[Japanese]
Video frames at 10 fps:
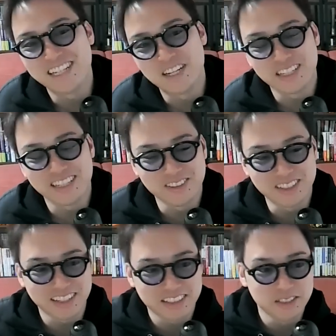嫌われて
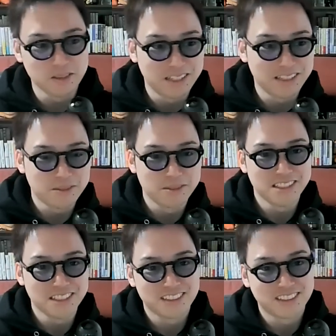るからっていうのもあるかも
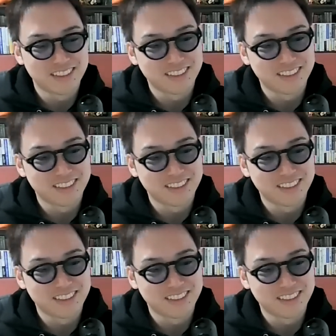しれない。